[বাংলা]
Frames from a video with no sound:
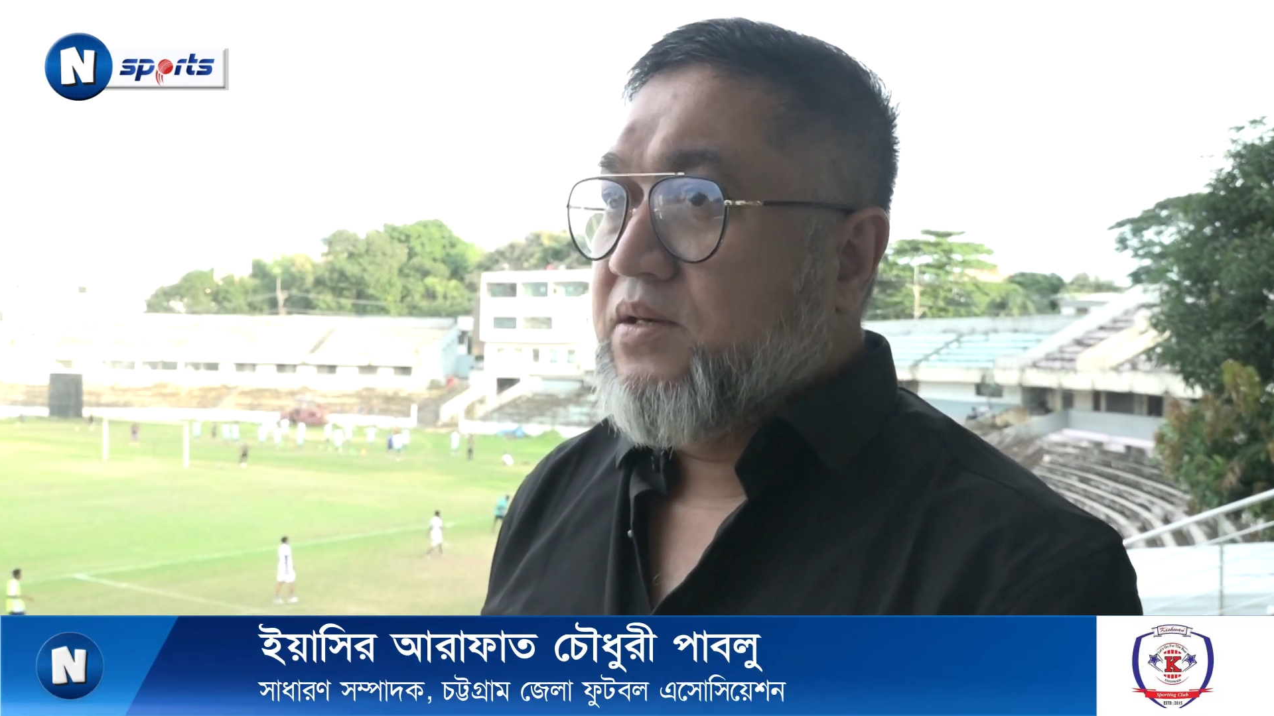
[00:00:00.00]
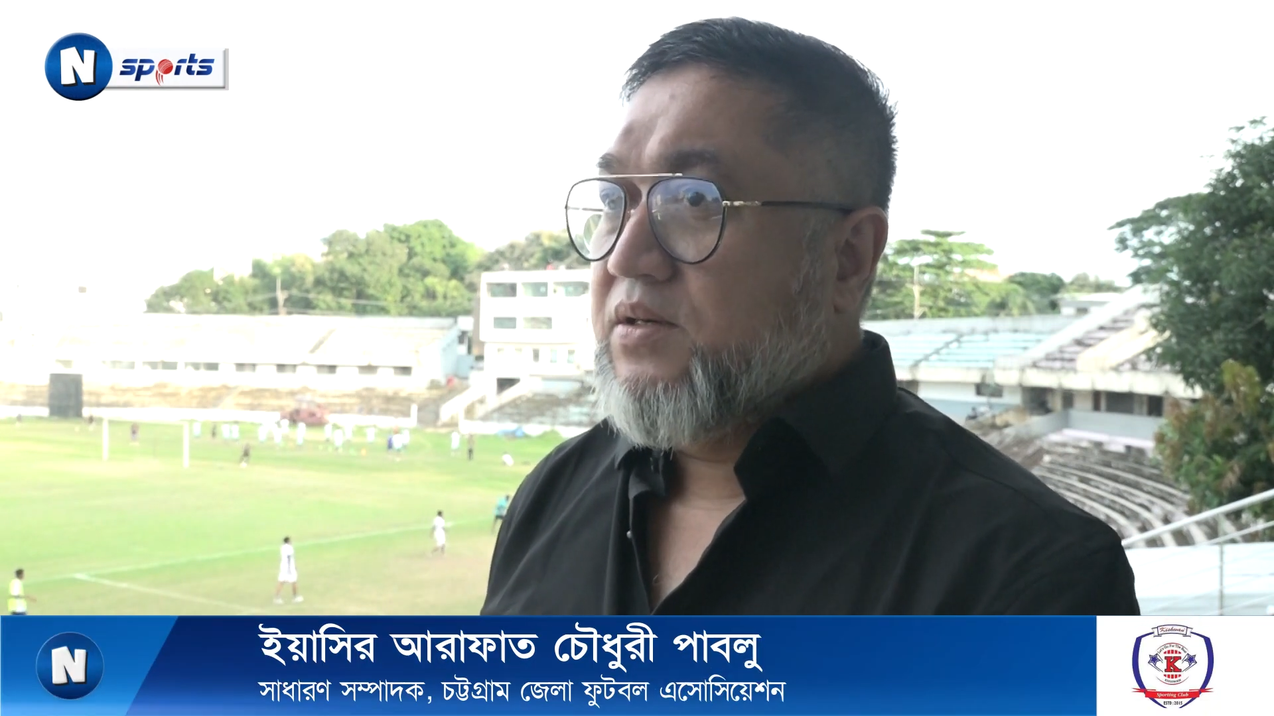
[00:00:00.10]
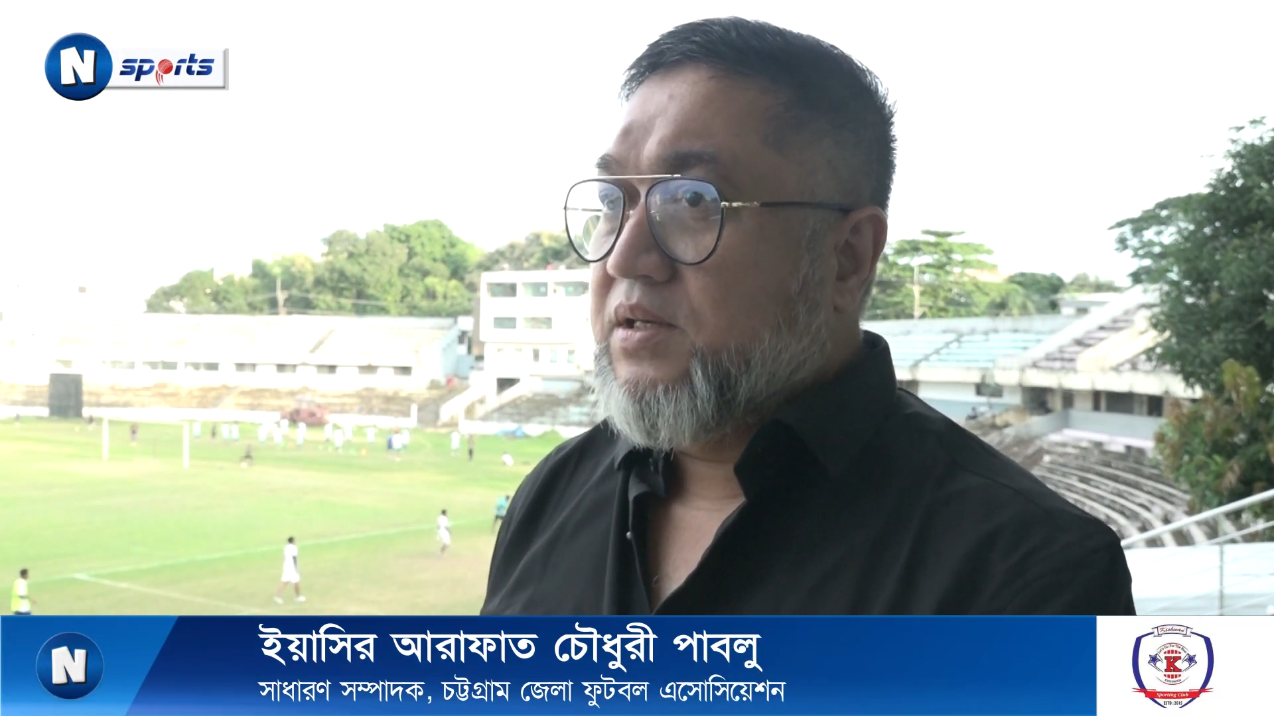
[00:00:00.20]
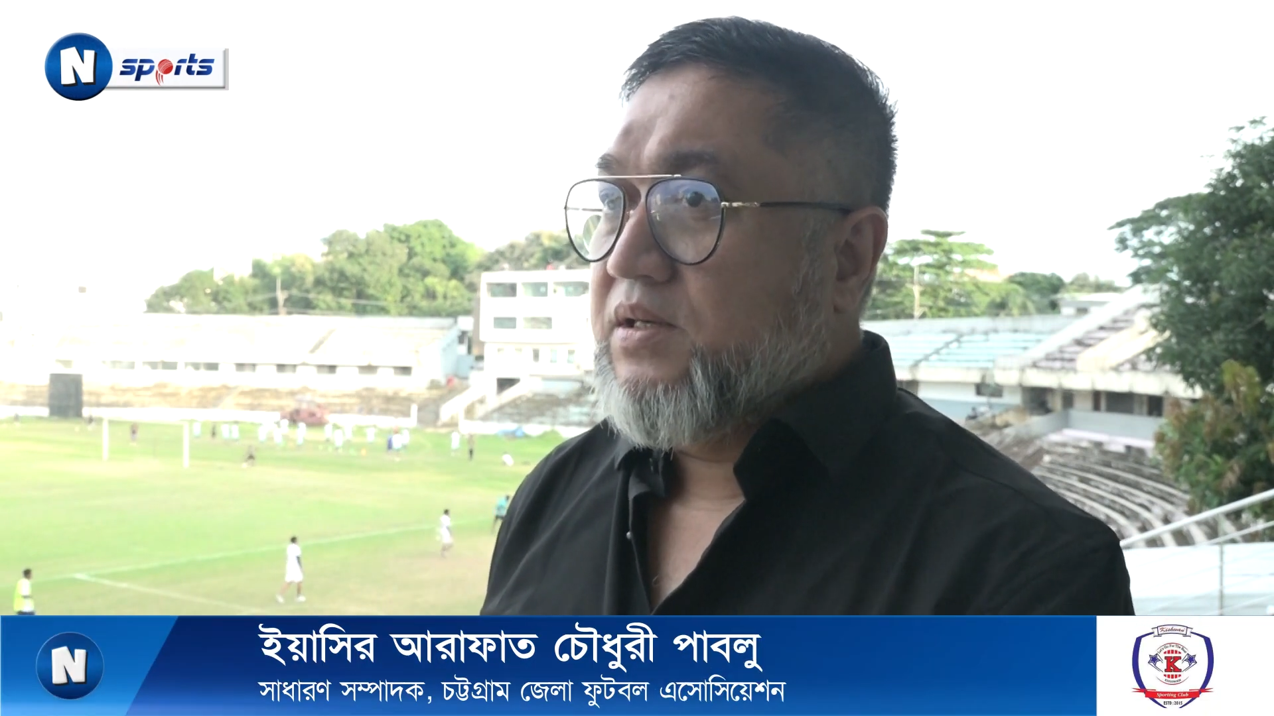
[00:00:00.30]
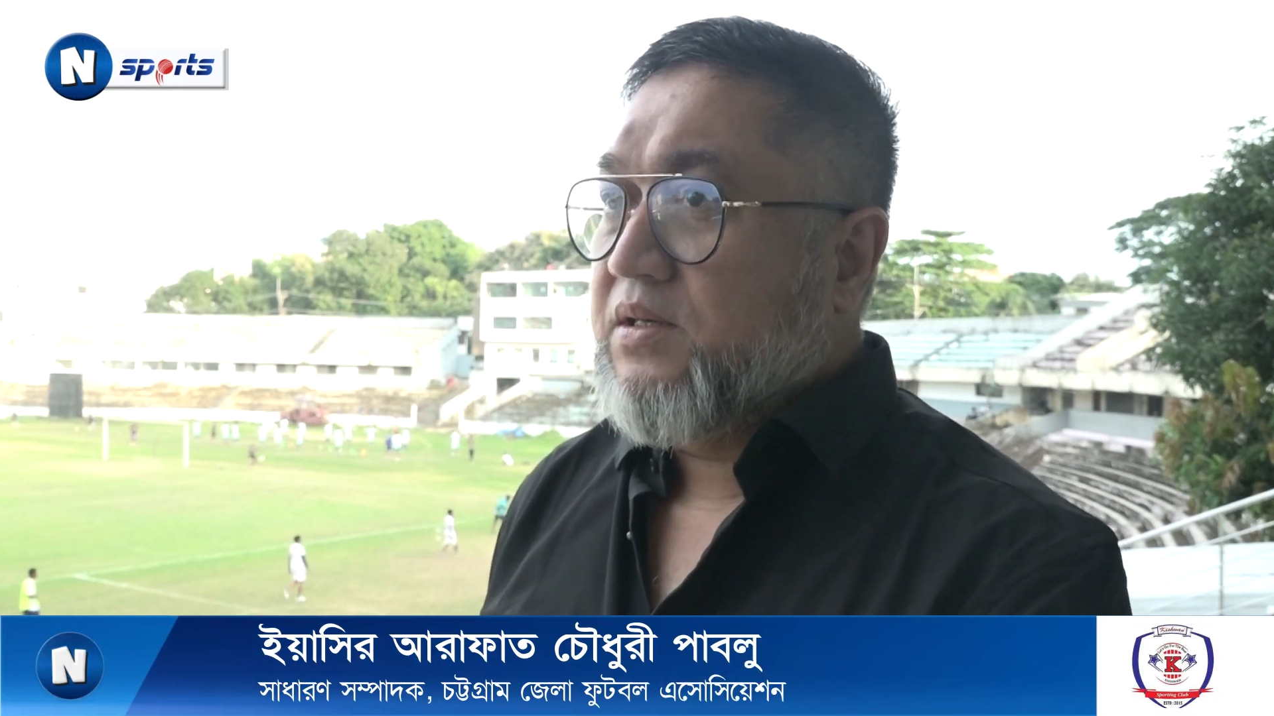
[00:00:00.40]

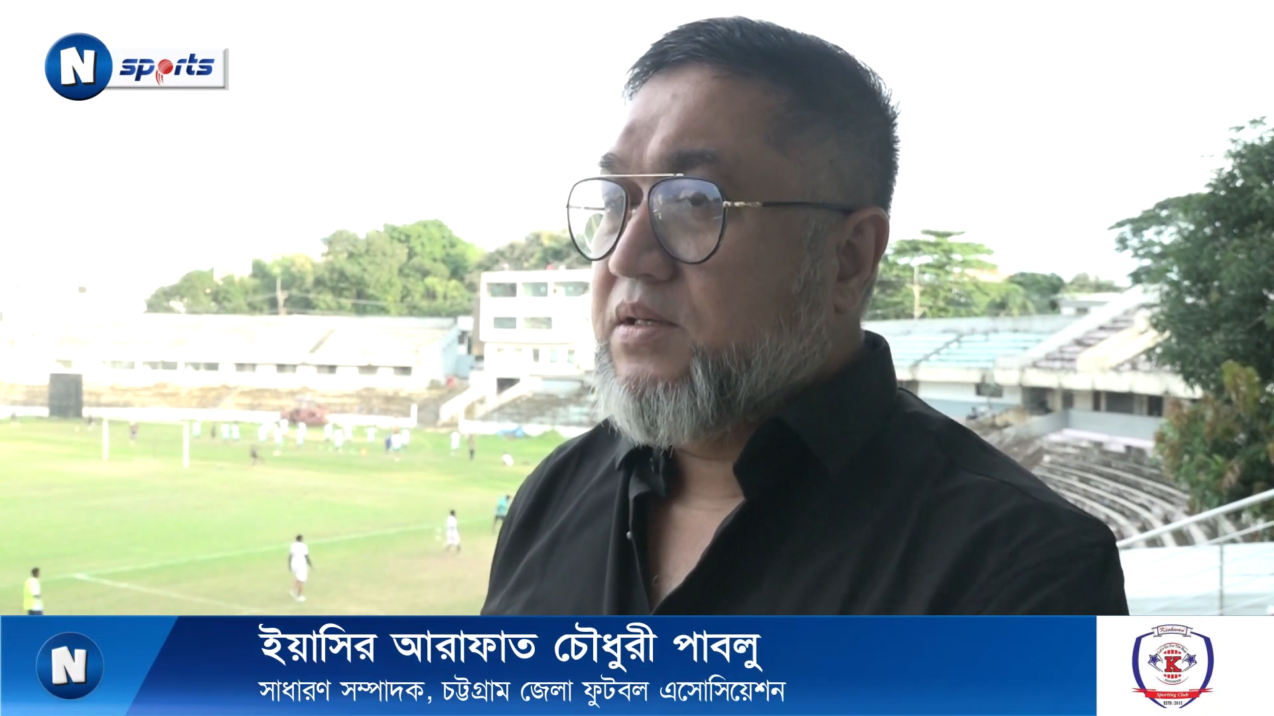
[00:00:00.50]
ওই